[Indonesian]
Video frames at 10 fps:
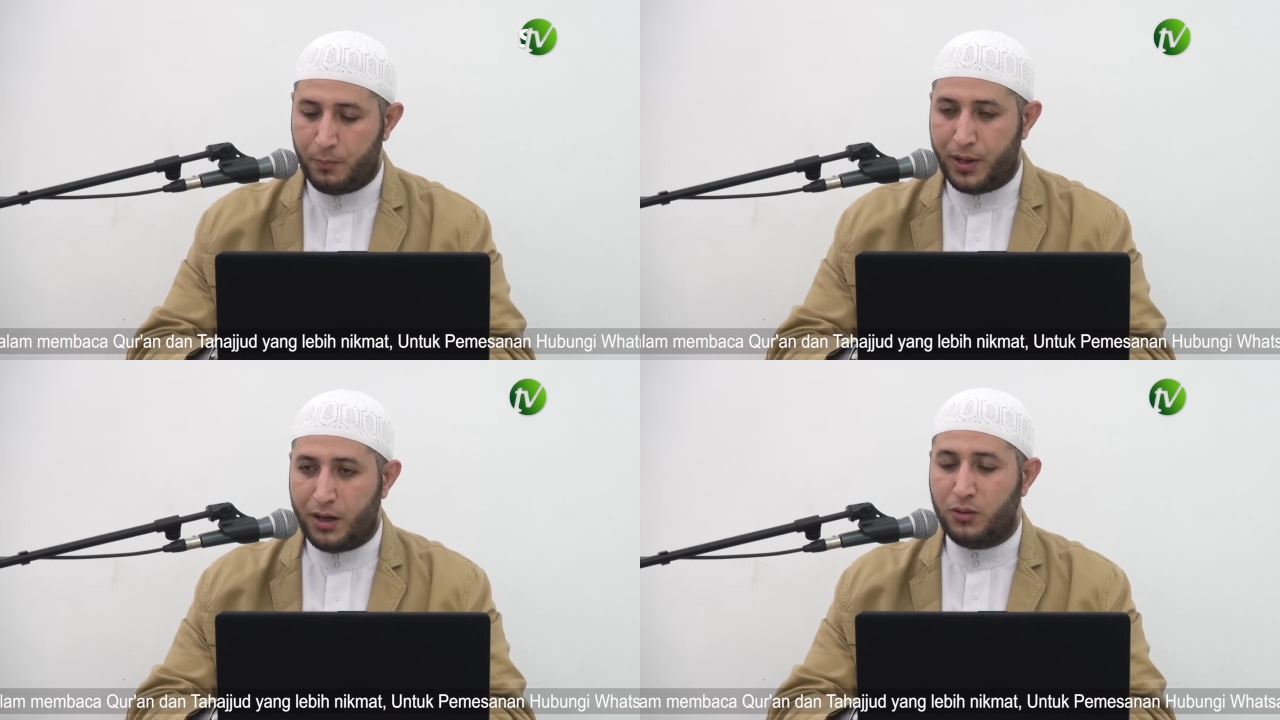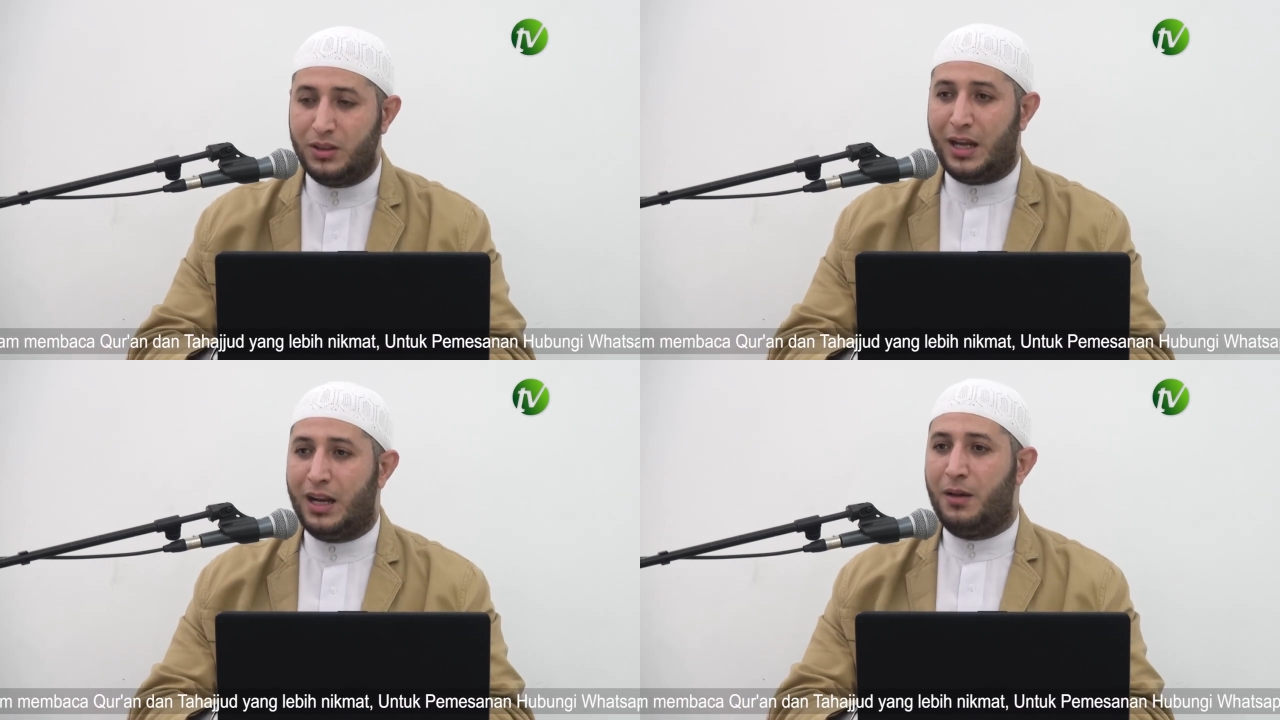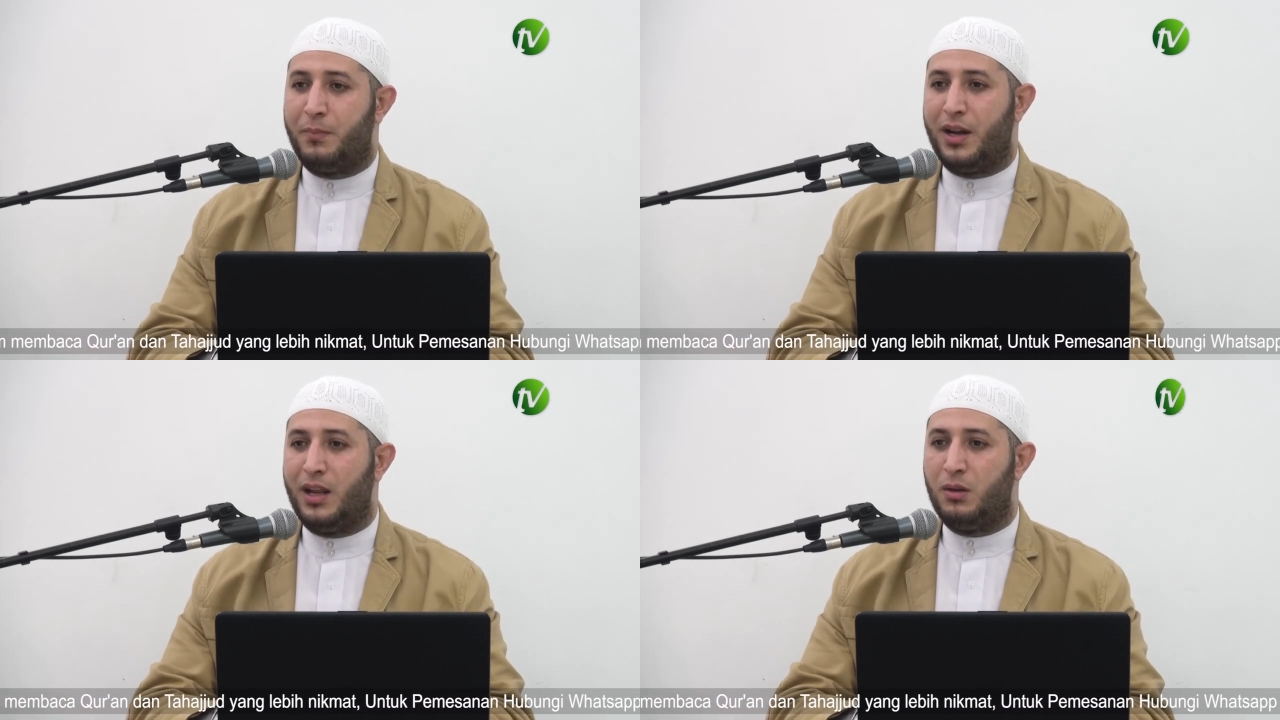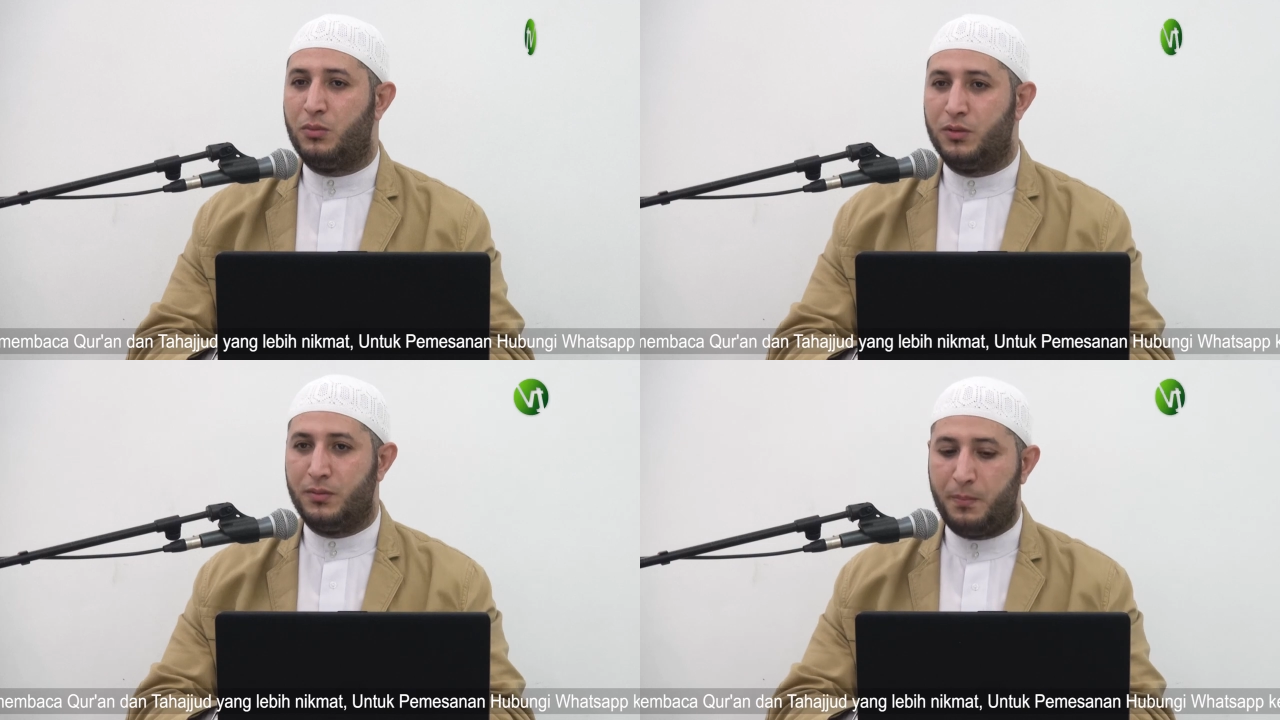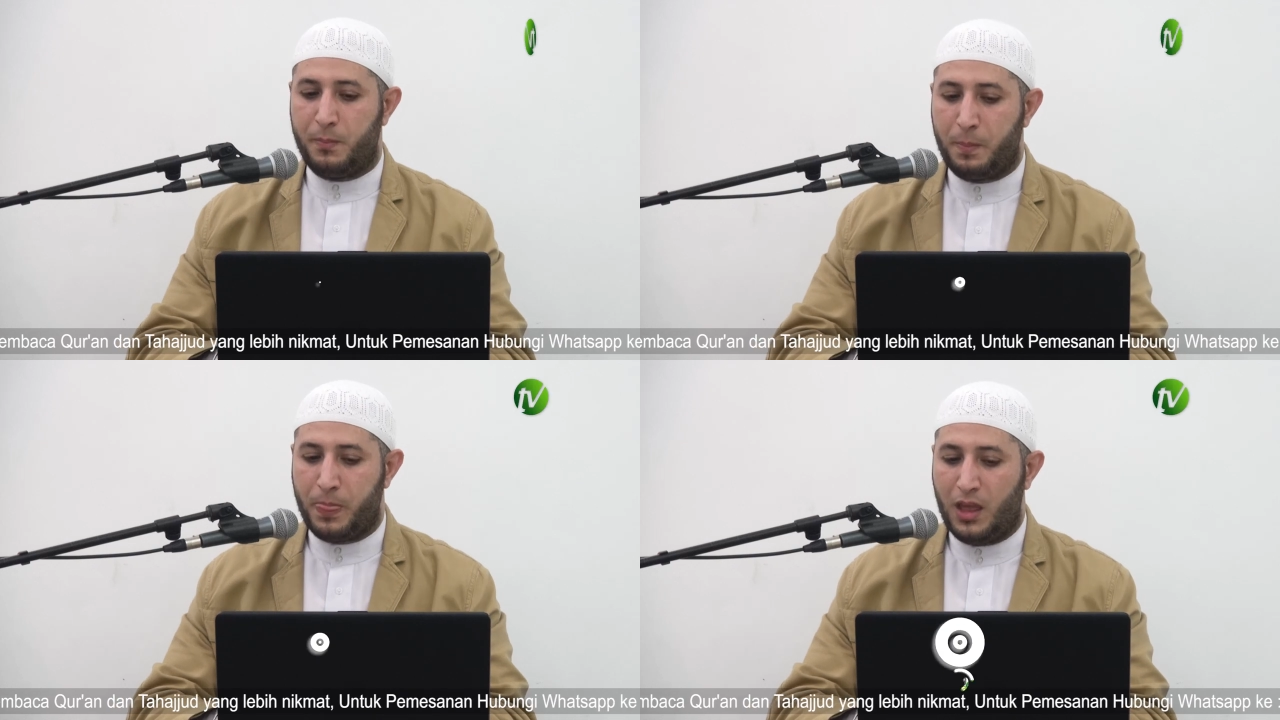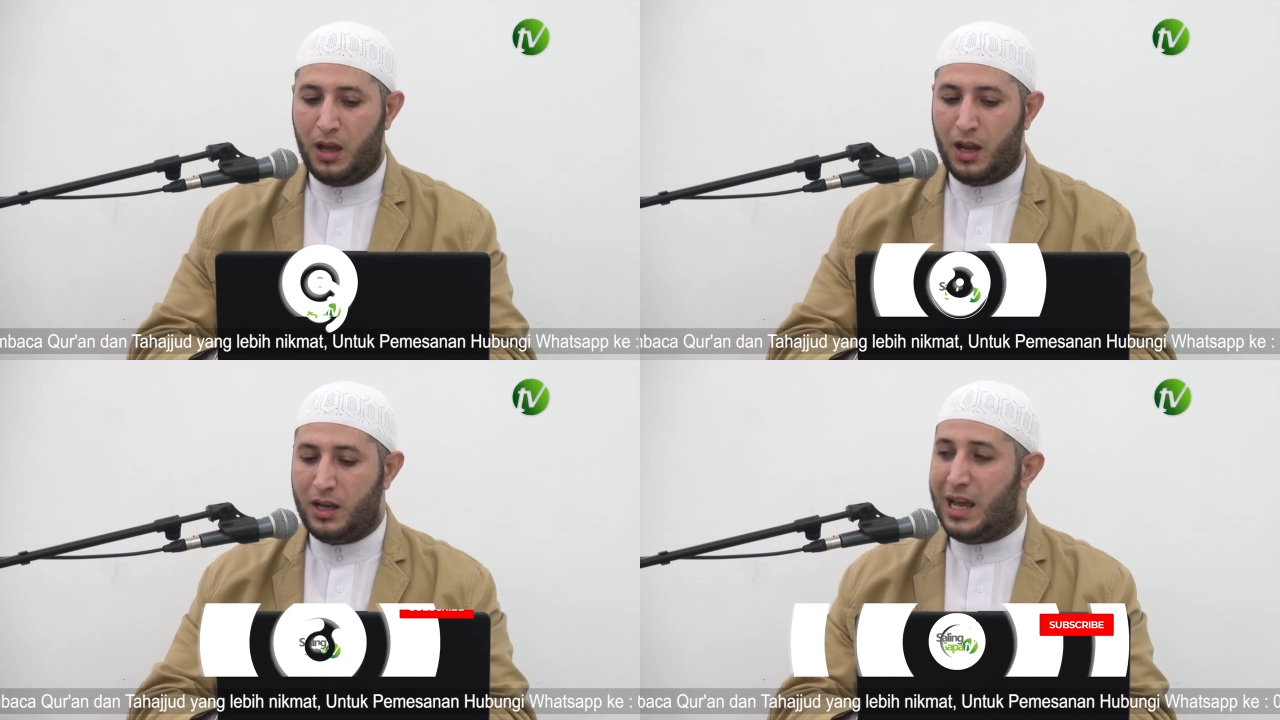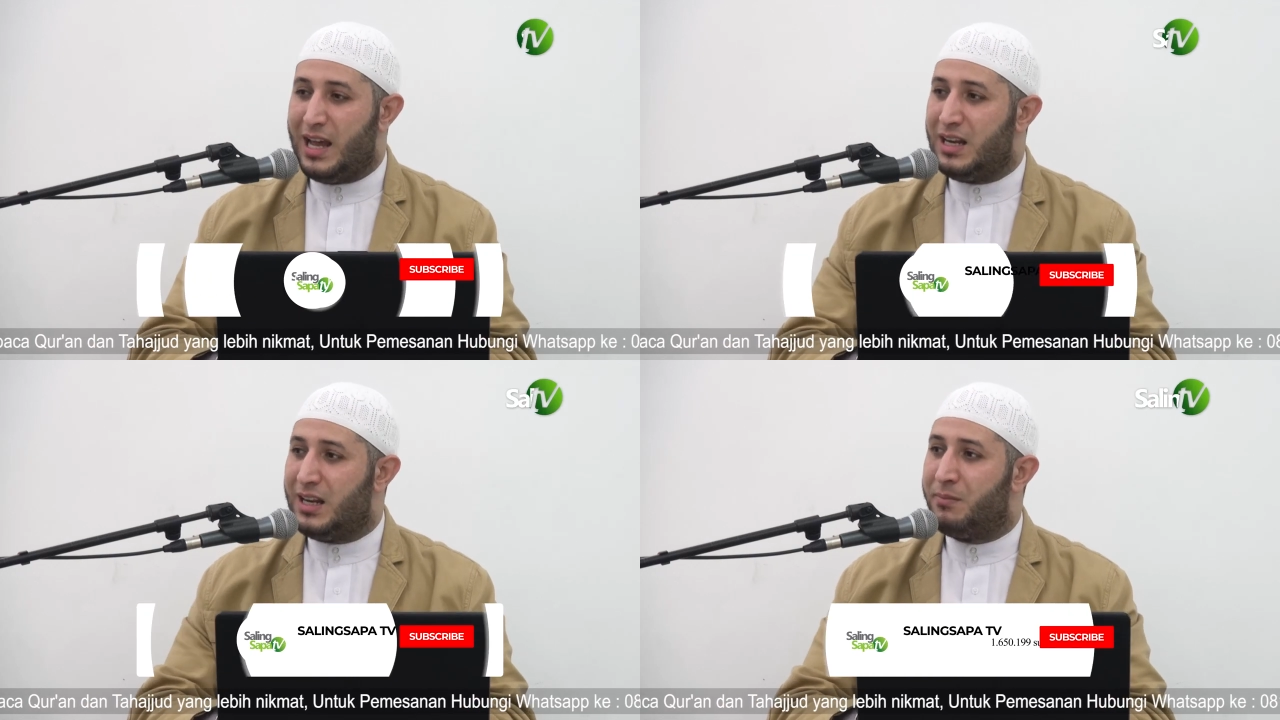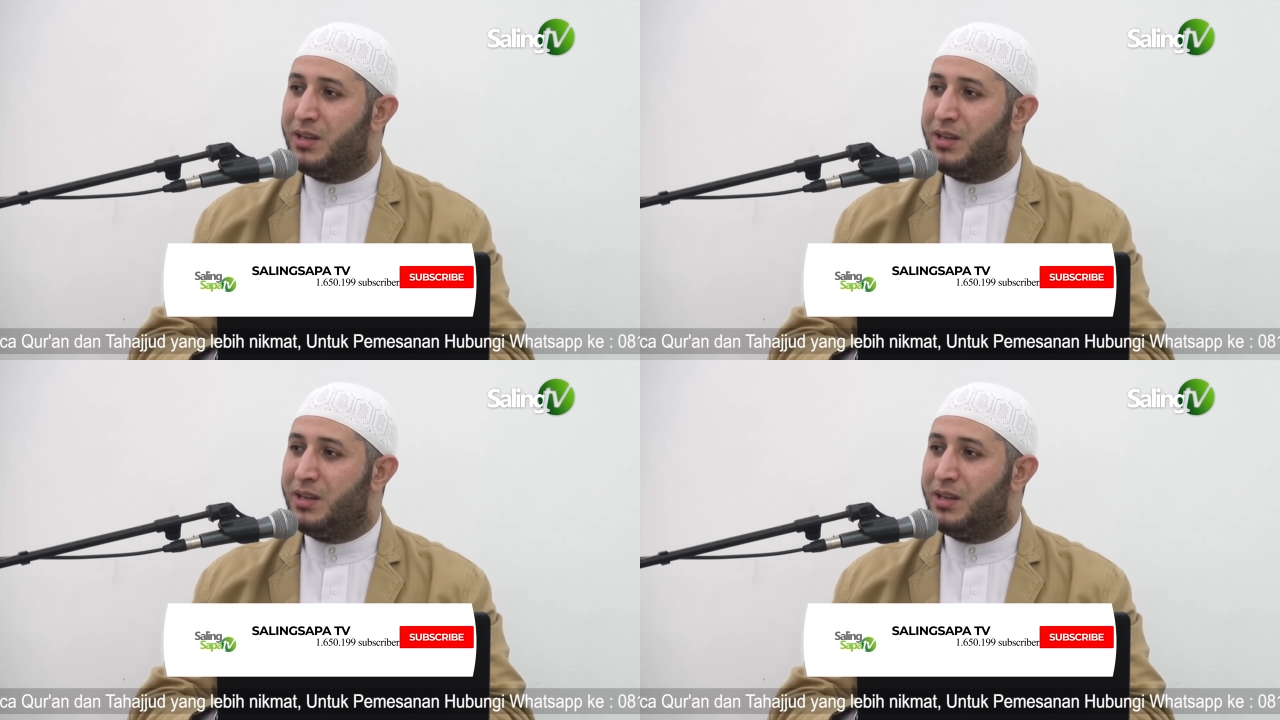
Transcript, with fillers: Berikutnya adalah berilmu. Lianna